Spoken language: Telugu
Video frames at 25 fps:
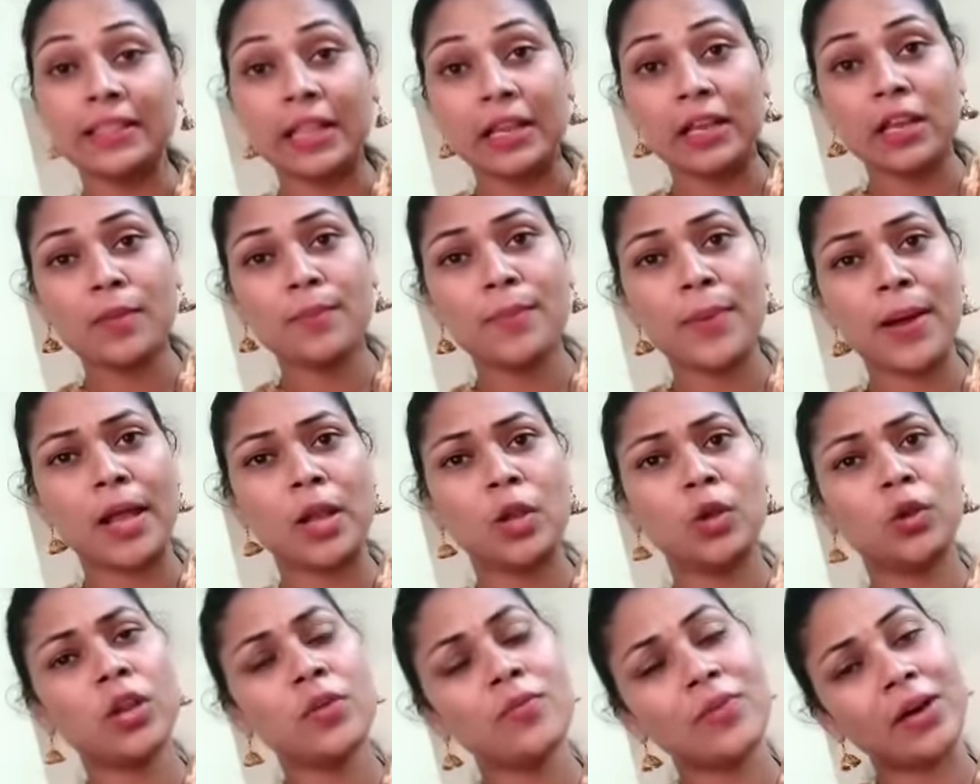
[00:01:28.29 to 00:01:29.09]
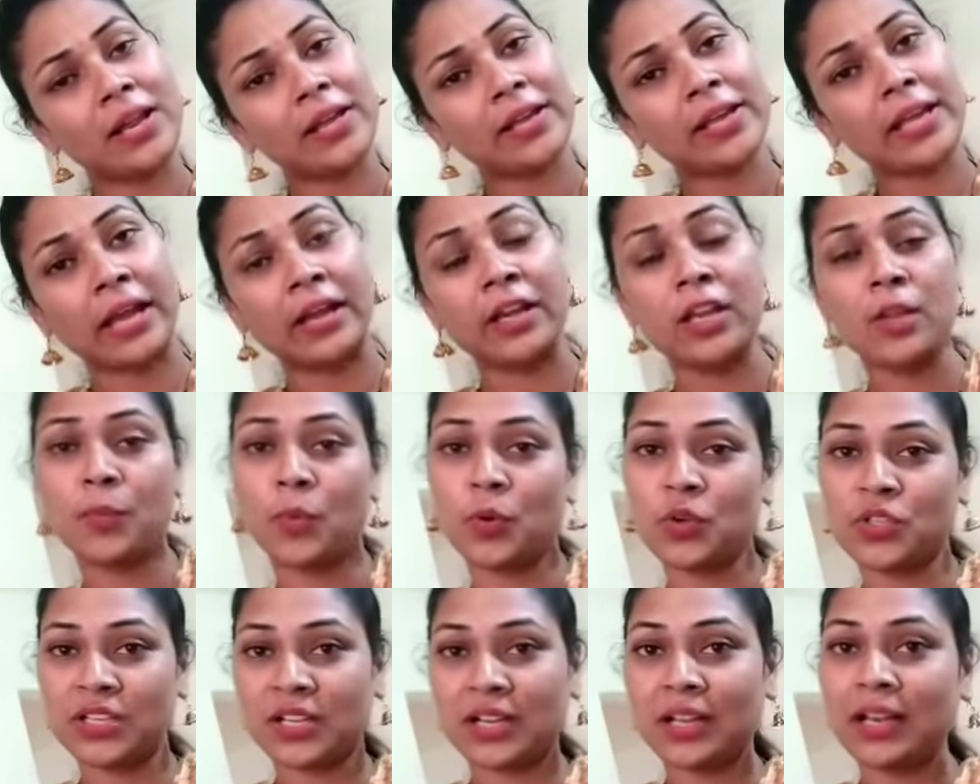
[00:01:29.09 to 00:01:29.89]
తల్లిపాల్లోనే వాళ్ళకి అన్ని
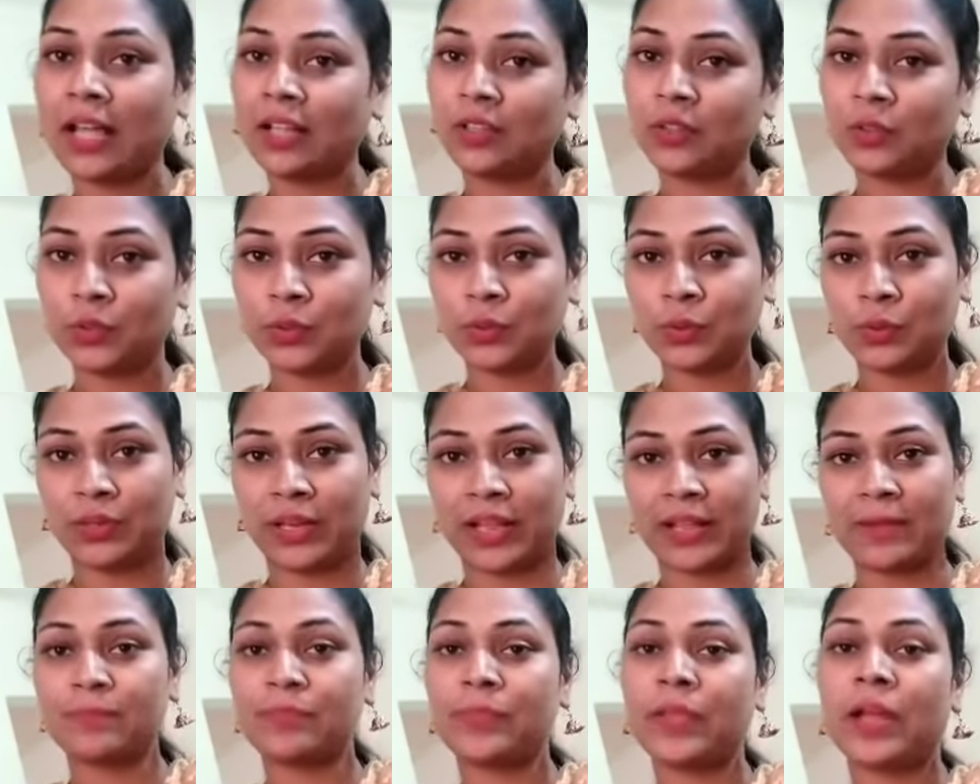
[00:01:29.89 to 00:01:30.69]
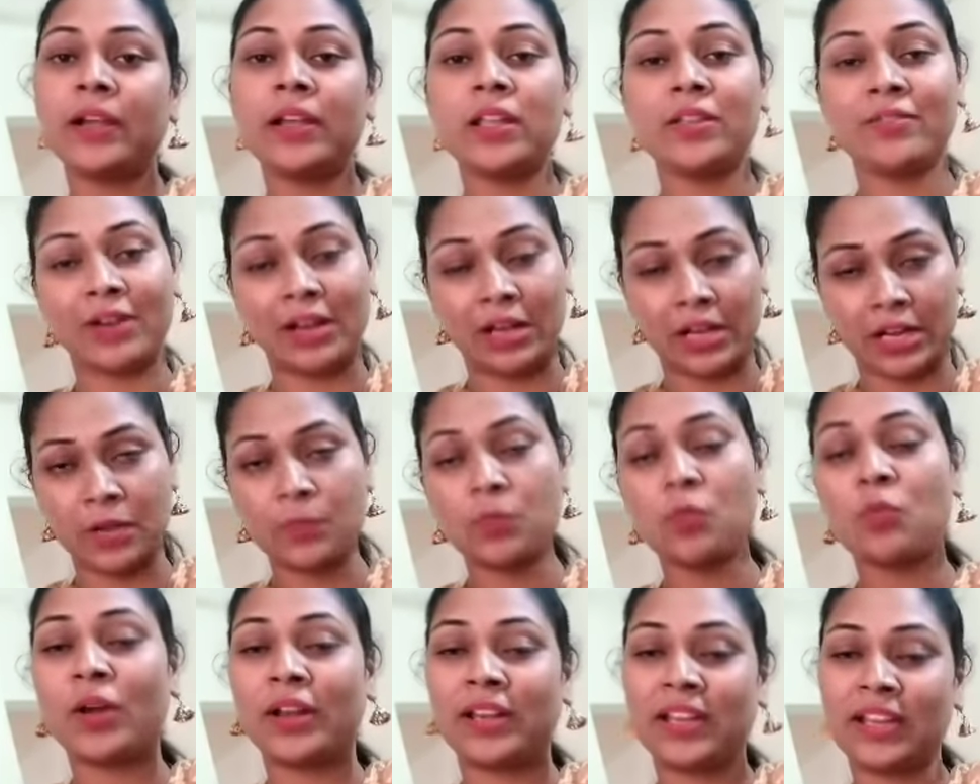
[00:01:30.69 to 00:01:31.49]
పోషకాలు అందుతూ ఉంటాయి అంటే ఇవాళ
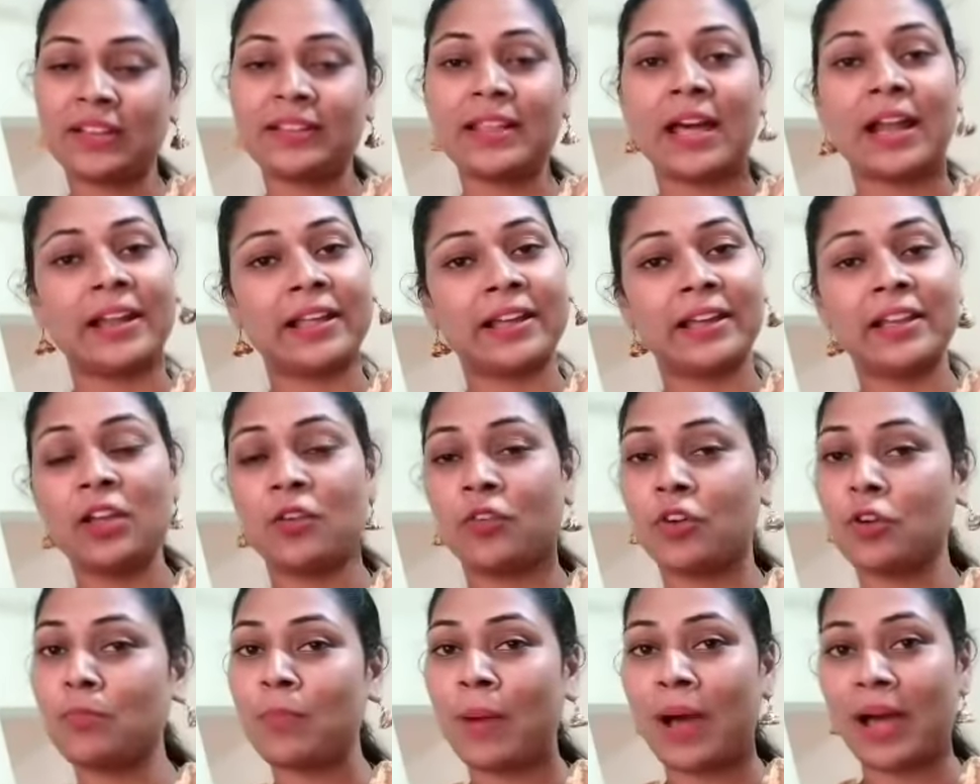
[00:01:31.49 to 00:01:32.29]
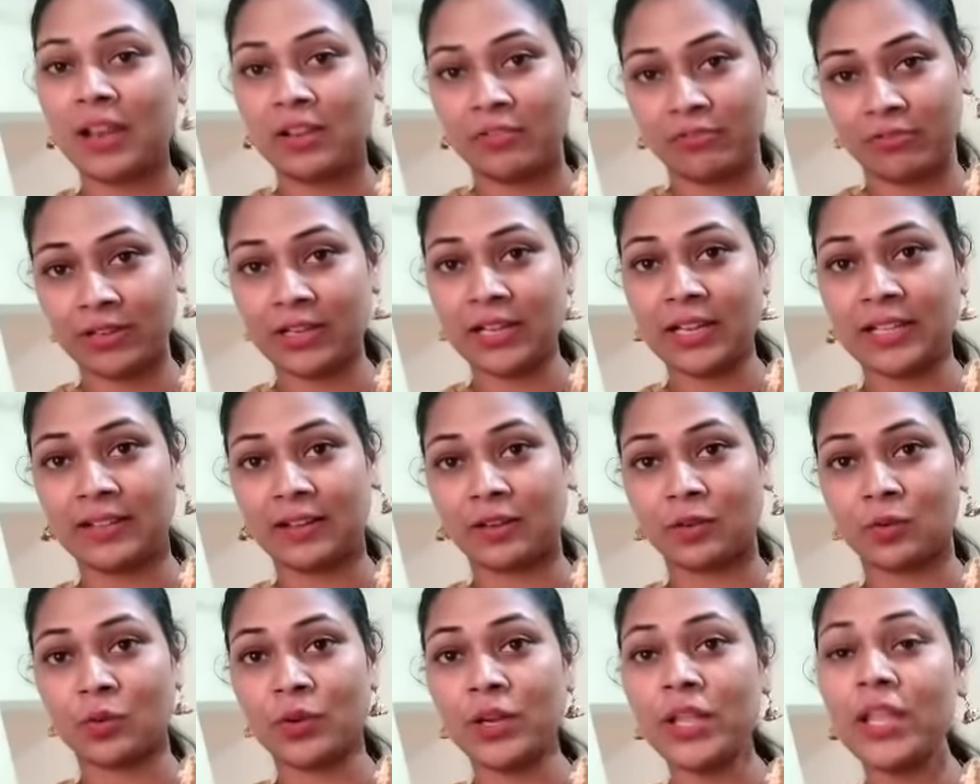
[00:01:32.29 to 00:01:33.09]
రేపు వన్ ఇయర్ దాటాగా ఎవరు పాలు
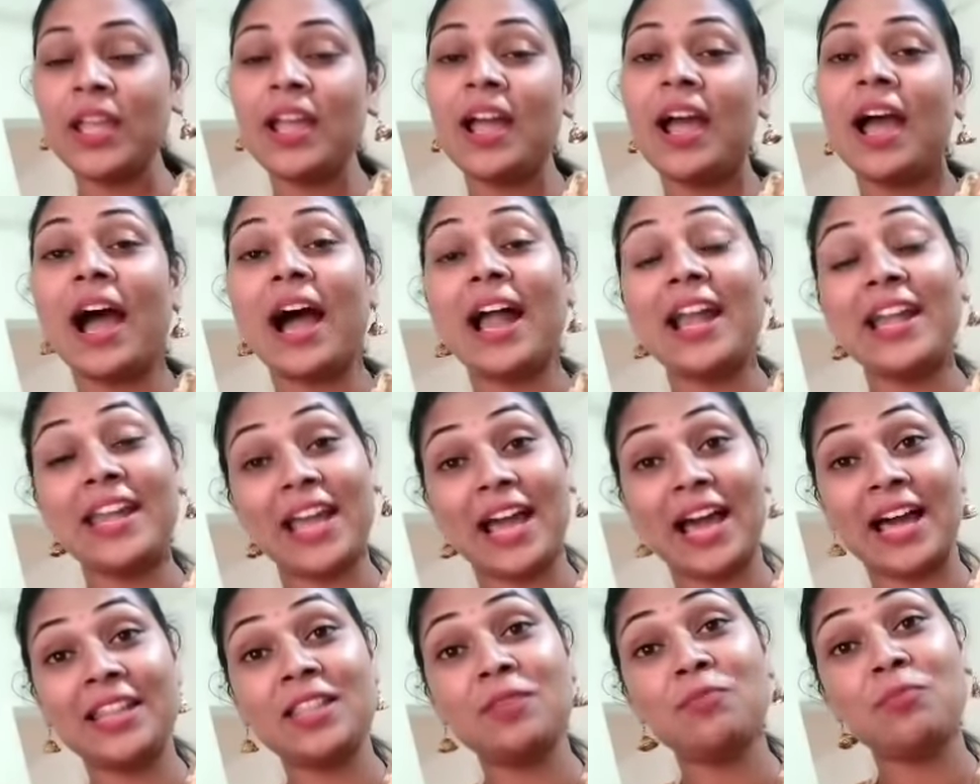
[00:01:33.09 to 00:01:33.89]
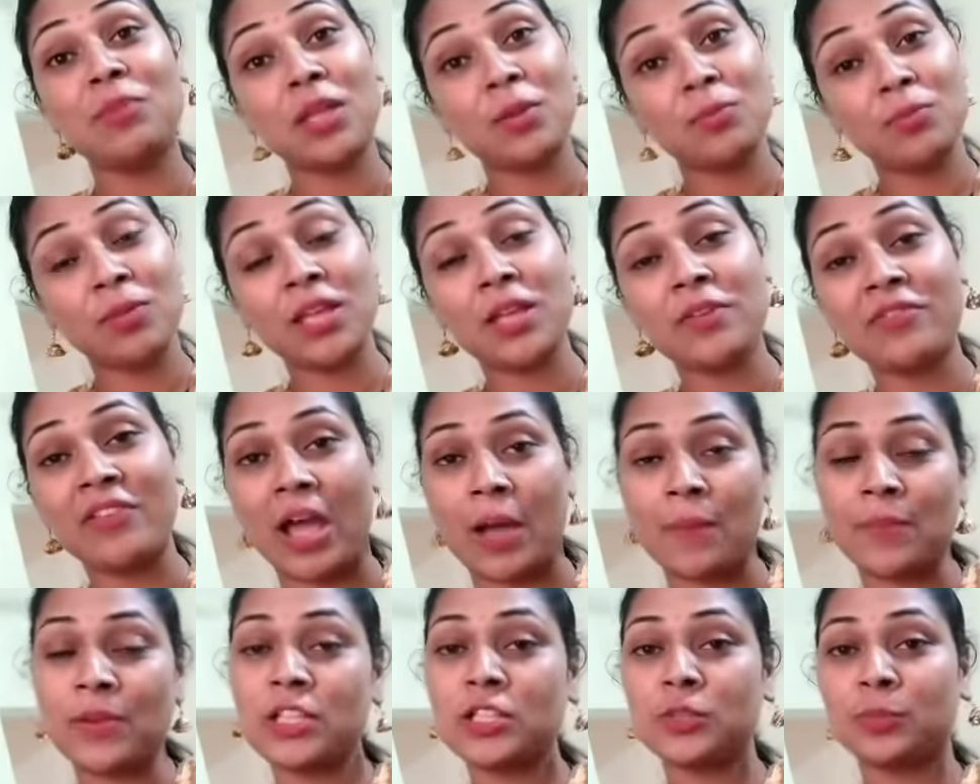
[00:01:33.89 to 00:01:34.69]
ఇవ్వట్లేదు అనుకోండి అంటే అది మీ మీ
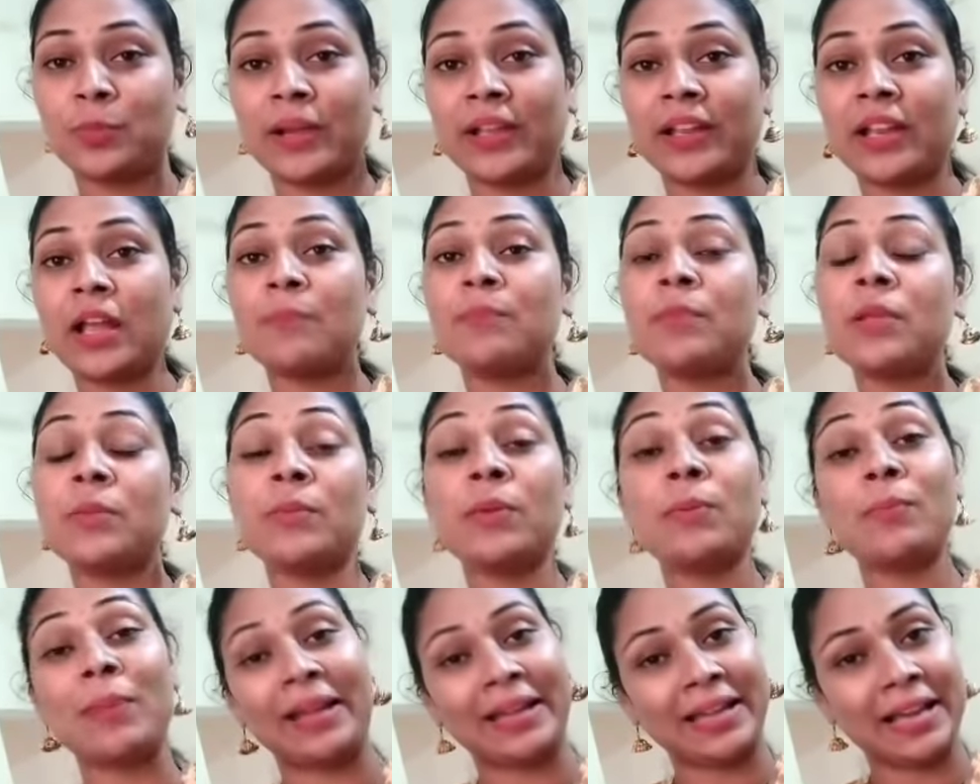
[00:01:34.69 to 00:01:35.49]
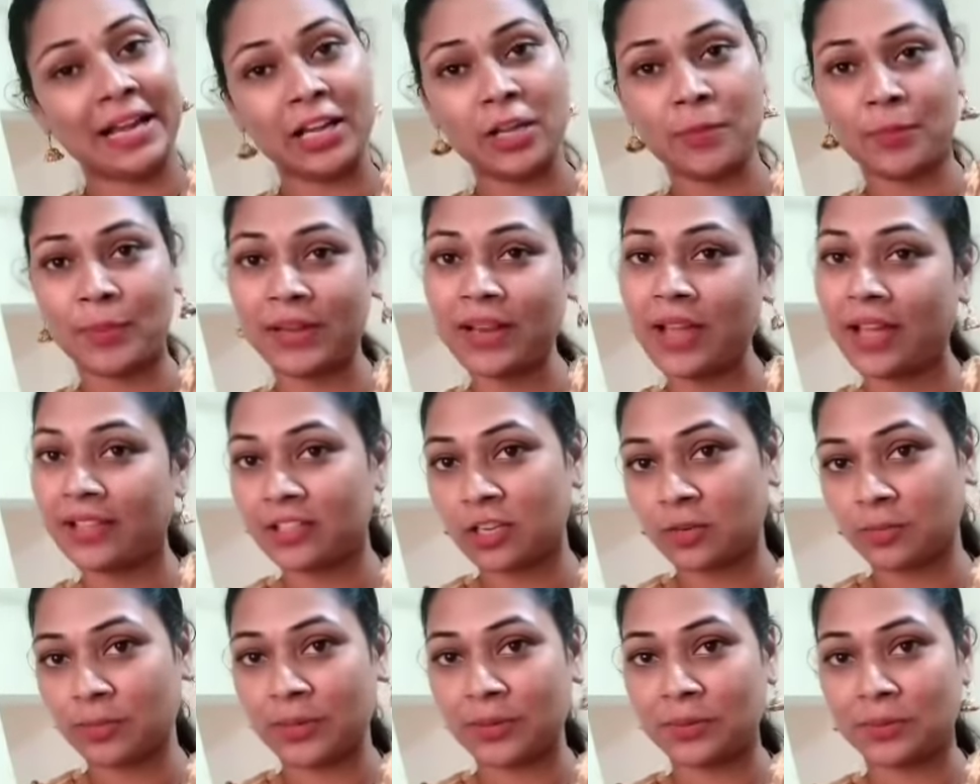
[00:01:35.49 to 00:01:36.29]
ఫ్యామిలీస్ పైన మీ మీ మెంటాలిటీ పైన
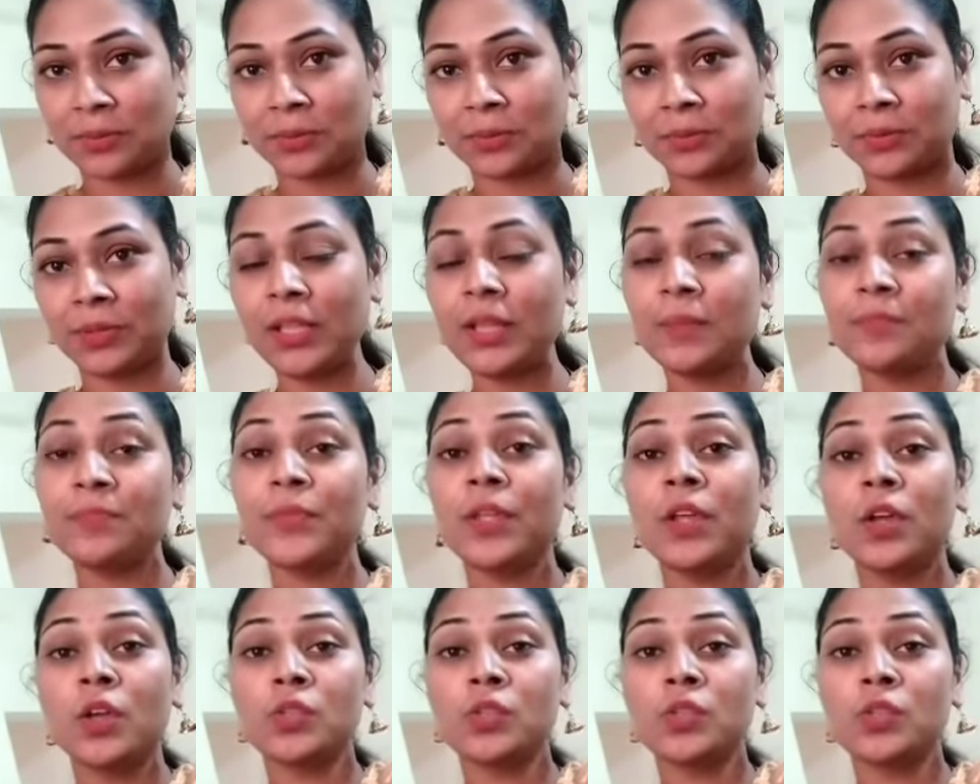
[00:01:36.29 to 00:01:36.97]
ఆధారపడి ఉంటుంది